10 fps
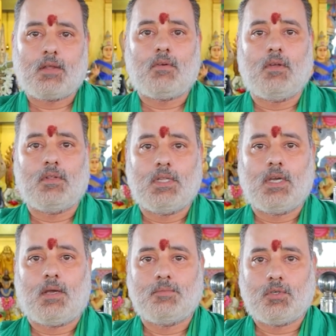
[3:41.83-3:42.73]
கனவில் வந்து
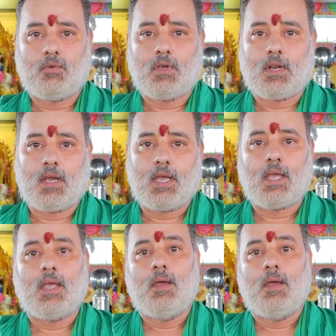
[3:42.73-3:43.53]
காமிச்சு கொடுக்குறாங்க